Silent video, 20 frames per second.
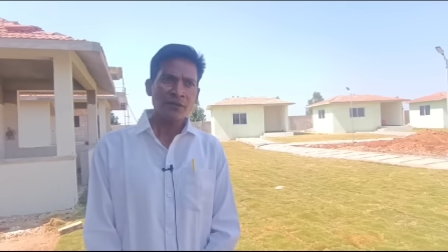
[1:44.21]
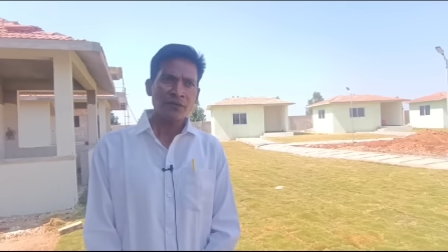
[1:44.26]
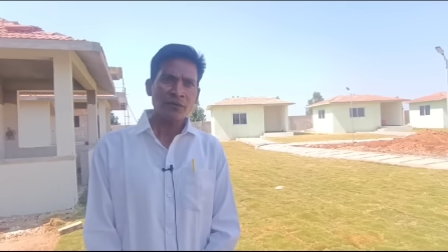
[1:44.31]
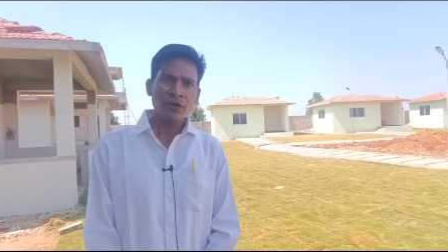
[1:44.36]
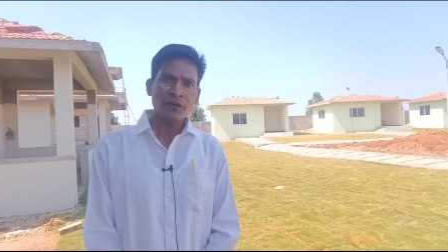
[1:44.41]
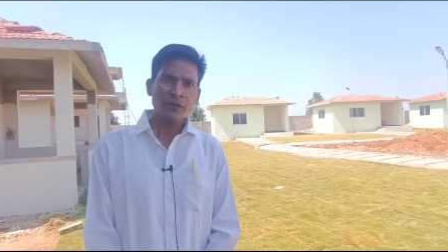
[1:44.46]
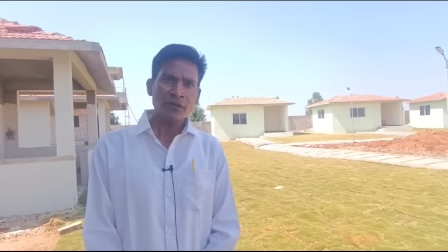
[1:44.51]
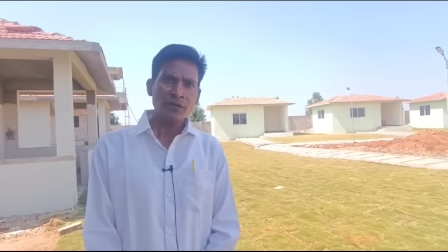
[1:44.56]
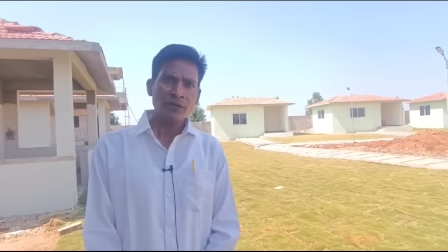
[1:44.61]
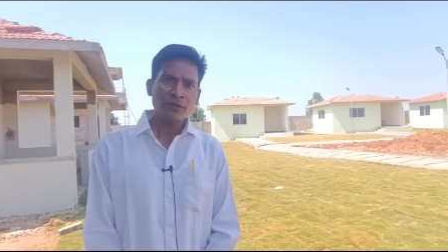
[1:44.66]

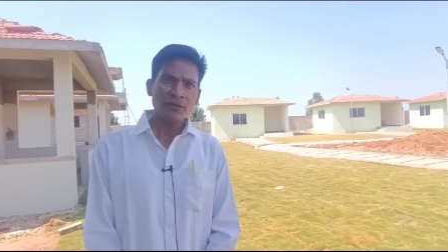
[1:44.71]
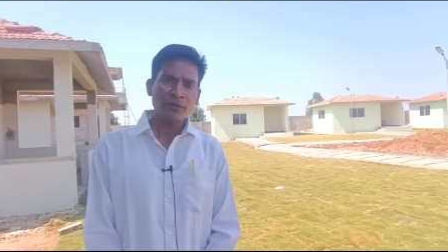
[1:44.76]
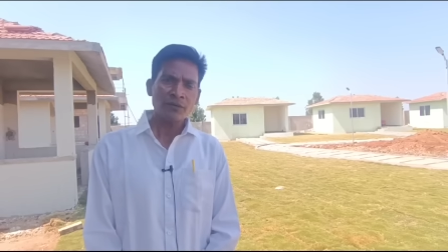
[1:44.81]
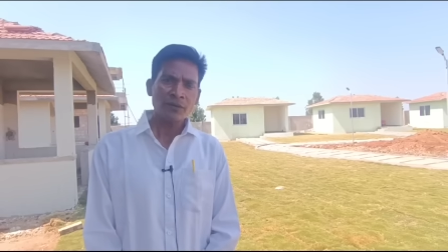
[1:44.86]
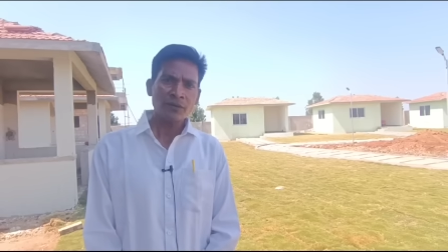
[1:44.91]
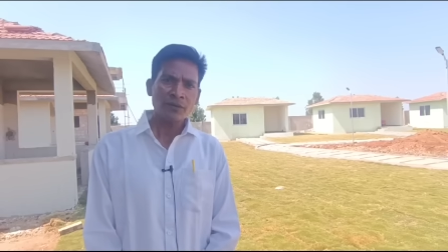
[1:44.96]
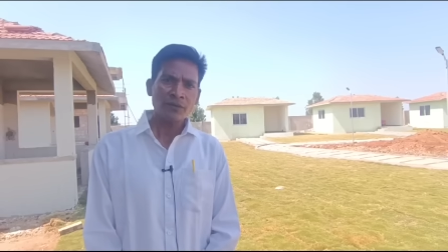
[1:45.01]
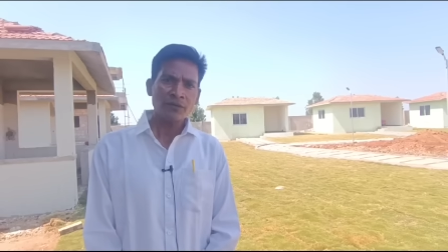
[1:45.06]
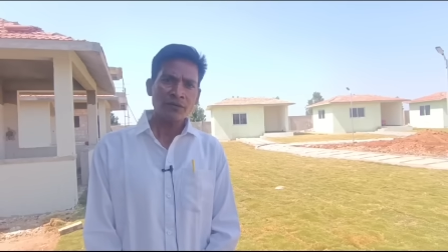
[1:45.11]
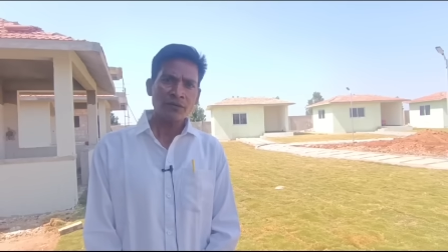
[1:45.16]
ఒకరి
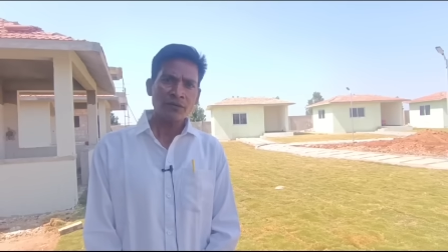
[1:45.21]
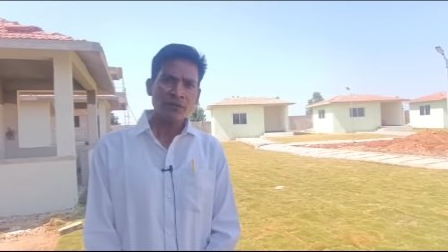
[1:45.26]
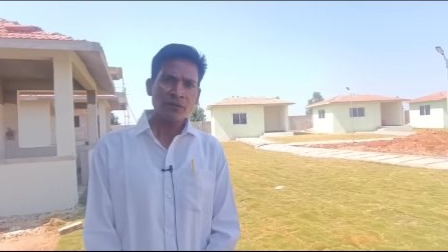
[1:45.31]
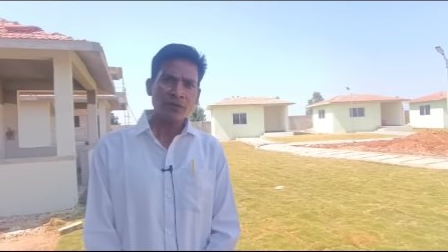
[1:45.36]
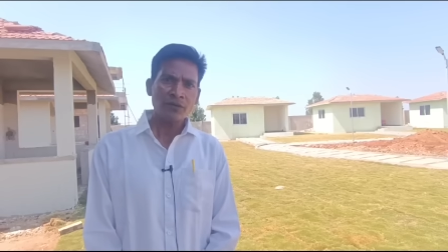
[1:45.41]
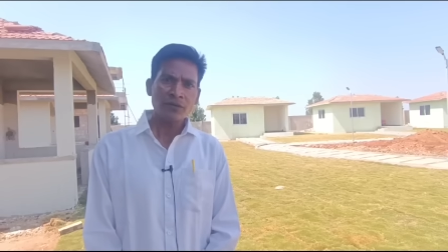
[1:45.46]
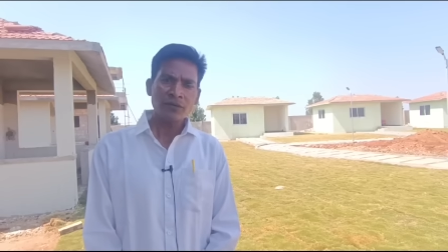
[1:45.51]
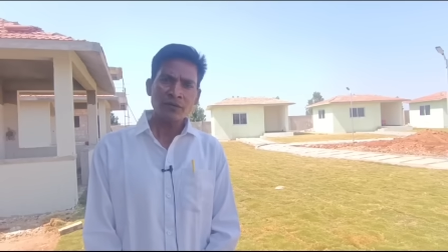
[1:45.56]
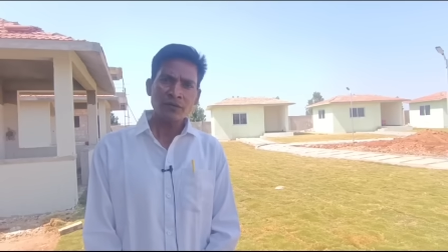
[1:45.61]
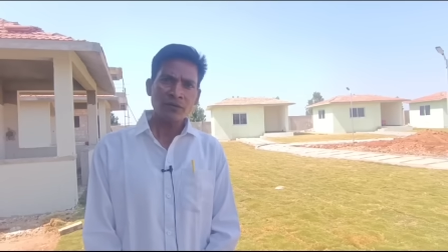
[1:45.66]
మనకు
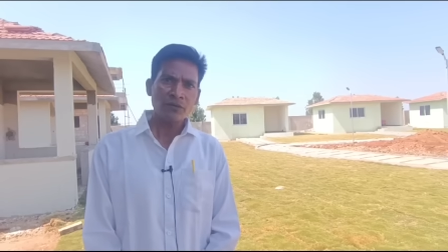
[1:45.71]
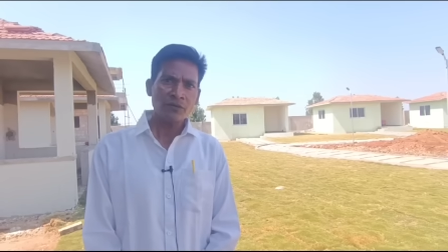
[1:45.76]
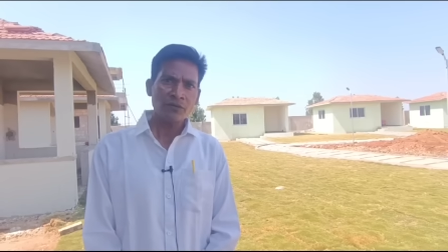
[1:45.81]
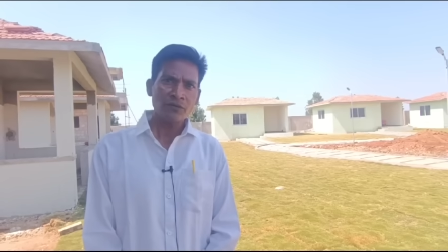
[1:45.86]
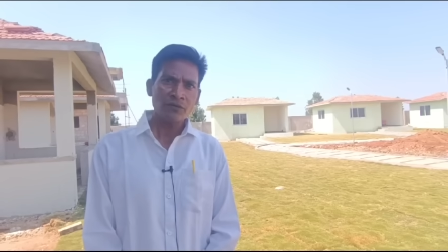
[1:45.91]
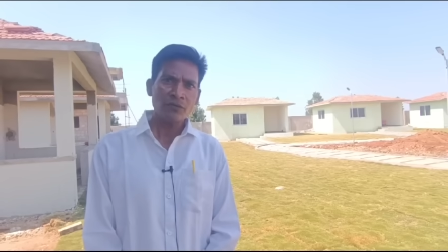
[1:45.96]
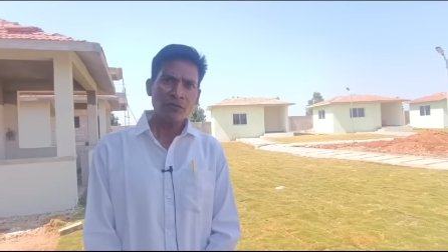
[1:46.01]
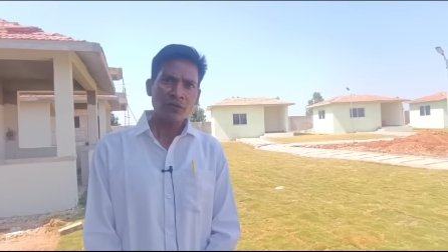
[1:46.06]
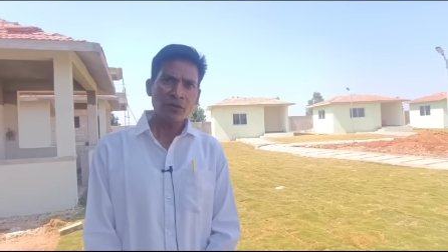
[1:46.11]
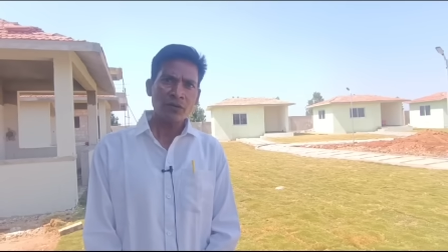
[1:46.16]
ఇంట్లో
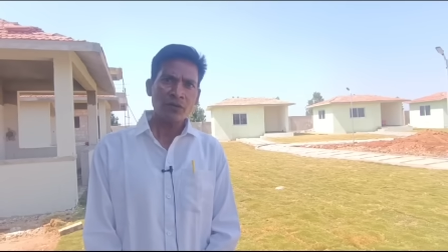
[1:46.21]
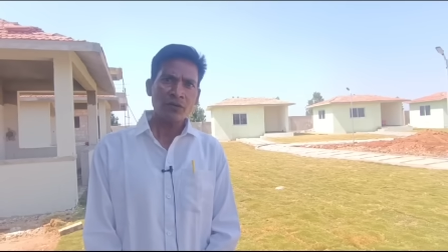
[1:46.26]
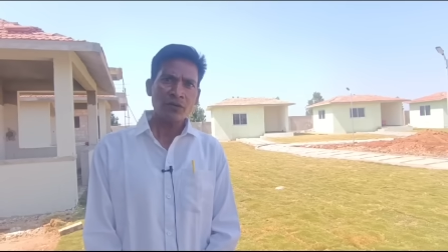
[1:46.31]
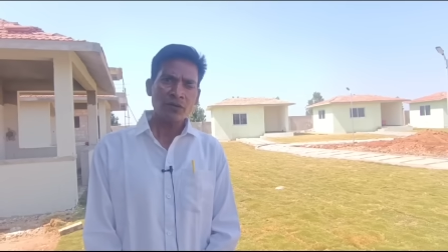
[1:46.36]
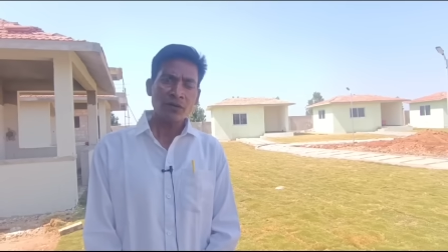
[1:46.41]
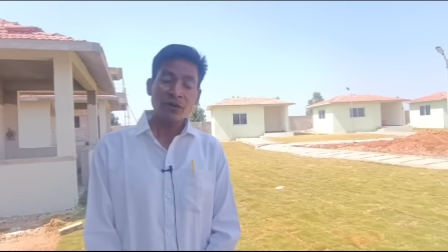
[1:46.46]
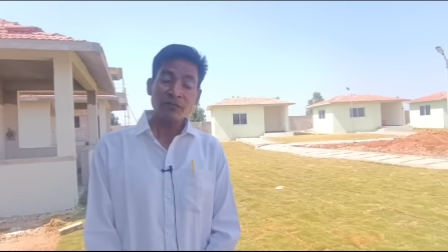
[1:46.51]
కుటుంబాల్లో